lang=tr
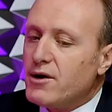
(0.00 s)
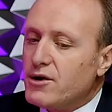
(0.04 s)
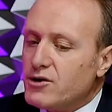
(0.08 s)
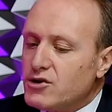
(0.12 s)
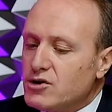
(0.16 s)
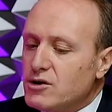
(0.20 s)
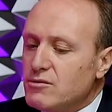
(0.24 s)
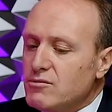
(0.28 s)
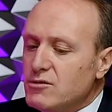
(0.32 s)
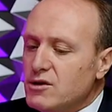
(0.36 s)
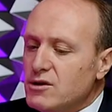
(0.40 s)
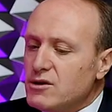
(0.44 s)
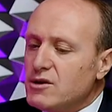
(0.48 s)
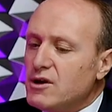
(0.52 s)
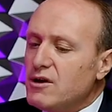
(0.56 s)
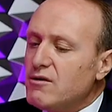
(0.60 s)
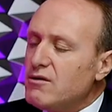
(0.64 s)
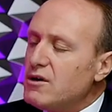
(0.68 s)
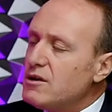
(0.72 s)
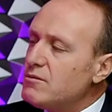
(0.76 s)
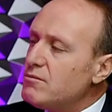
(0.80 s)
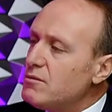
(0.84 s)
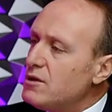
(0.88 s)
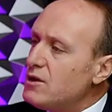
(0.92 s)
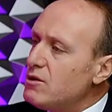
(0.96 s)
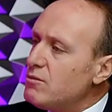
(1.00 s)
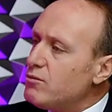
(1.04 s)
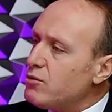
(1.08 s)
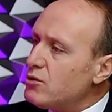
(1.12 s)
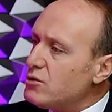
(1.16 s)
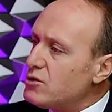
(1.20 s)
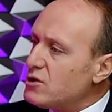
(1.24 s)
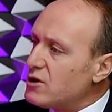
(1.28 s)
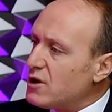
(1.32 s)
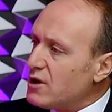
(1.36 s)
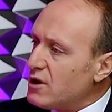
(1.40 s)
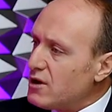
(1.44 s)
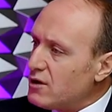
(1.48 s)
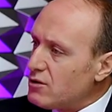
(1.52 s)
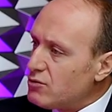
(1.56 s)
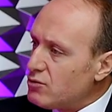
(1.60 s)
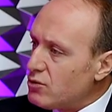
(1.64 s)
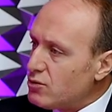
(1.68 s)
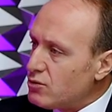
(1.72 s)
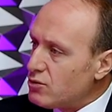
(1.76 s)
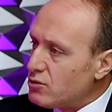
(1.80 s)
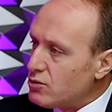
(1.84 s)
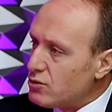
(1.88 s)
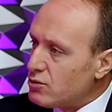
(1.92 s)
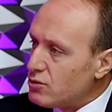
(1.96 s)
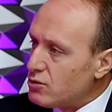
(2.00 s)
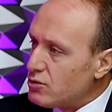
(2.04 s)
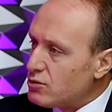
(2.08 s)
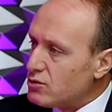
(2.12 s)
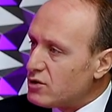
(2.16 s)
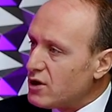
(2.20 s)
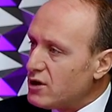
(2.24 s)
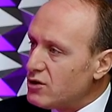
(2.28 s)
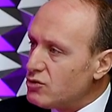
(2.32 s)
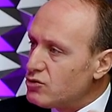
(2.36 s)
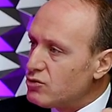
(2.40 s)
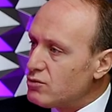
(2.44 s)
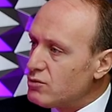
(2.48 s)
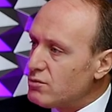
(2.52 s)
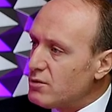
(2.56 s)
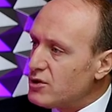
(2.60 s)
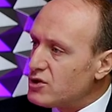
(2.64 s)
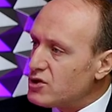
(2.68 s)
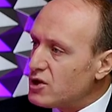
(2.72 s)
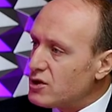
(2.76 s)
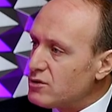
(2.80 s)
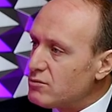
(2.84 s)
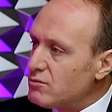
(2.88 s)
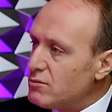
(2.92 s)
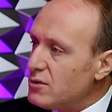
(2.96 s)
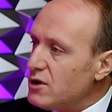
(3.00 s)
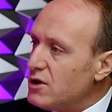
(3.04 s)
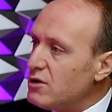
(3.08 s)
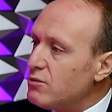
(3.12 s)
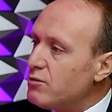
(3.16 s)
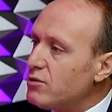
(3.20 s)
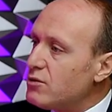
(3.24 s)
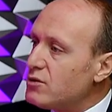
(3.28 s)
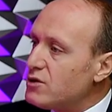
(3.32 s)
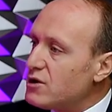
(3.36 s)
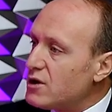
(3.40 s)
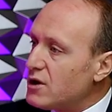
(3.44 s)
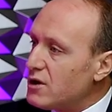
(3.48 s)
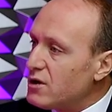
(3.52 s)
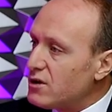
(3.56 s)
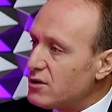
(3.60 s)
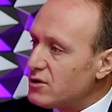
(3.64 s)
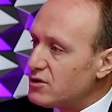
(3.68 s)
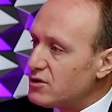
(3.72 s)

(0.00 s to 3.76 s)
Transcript: Şimdi devlet milli politikalarına döndü. Sayın Cumhurbaşkanı milli politikaları